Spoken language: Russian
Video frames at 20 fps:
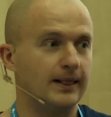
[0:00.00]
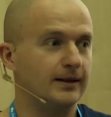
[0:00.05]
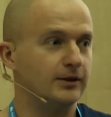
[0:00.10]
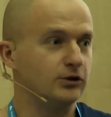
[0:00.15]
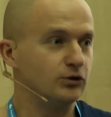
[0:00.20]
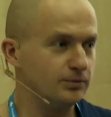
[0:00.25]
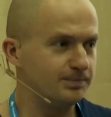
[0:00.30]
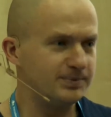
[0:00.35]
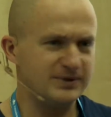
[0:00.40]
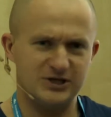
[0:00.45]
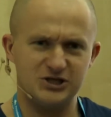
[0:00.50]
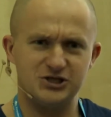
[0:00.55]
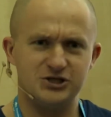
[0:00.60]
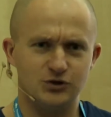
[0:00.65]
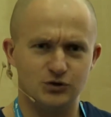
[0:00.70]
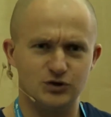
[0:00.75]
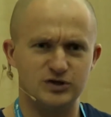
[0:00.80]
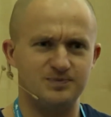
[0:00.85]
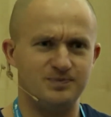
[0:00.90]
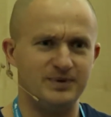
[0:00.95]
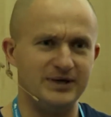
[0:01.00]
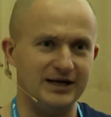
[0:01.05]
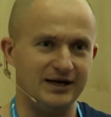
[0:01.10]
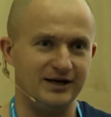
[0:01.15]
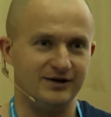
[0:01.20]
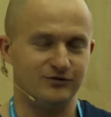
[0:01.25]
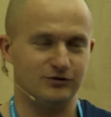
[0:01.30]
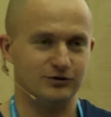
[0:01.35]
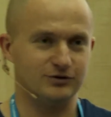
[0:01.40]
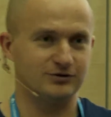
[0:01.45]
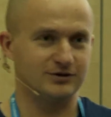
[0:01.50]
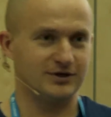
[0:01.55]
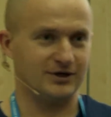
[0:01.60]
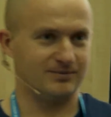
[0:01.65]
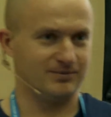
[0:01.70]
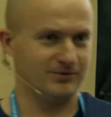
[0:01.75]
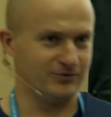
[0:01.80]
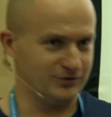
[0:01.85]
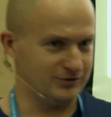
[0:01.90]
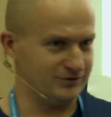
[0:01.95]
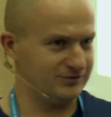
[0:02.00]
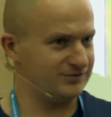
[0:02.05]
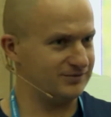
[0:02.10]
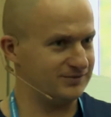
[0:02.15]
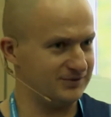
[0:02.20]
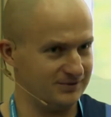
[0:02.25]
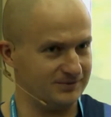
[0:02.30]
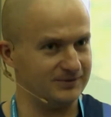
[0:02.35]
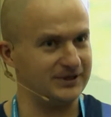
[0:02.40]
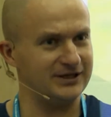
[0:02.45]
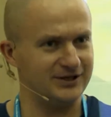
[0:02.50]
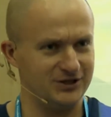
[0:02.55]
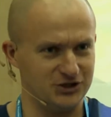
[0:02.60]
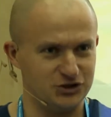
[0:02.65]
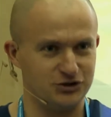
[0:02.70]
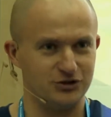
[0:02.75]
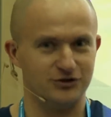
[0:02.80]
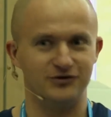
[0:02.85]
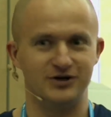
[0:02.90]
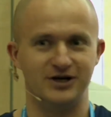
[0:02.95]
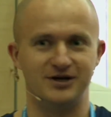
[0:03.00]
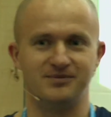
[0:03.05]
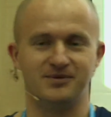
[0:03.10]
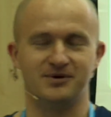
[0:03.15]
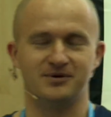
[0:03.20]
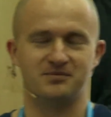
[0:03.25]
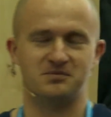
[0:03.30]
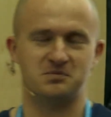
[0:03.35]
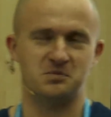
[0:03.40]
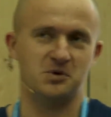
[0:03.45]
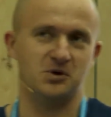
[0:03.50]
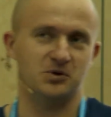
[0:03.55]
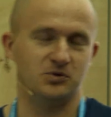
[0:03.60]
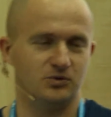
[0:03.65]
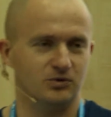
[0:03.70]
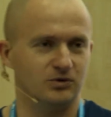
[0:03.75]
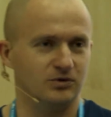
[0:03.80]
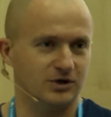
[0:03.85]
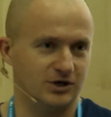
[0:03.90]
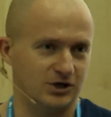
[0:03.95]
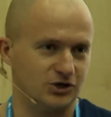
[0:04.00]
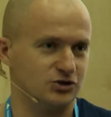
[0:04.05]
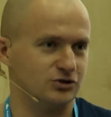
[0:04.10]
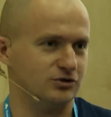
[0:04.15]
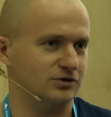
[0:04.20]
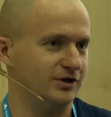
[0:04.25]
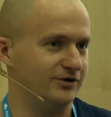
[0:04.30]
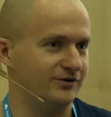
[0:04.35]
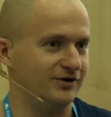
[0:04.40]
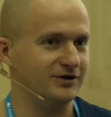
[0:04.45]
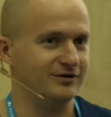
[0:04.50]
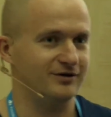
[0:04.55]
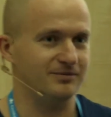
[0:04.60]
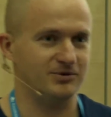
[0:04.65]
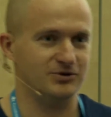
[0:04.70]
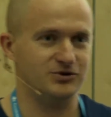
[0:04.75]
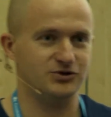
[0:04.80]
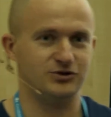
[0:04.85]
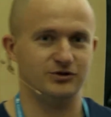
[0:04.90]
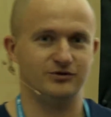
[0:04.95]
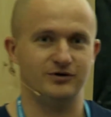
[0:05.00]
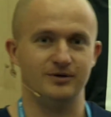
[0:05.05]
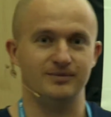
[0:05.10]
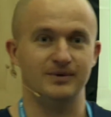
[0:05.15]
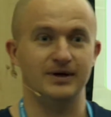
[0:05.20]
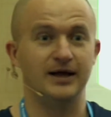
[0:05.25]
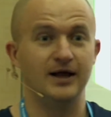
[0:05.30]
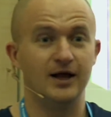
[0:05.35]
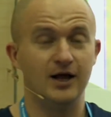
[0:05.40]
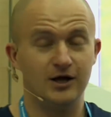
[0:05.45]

Ну, понимаешь, не успели, вот как бы вот надо еще время. Блин, ну хорошо, давай, не вопрос, еще время.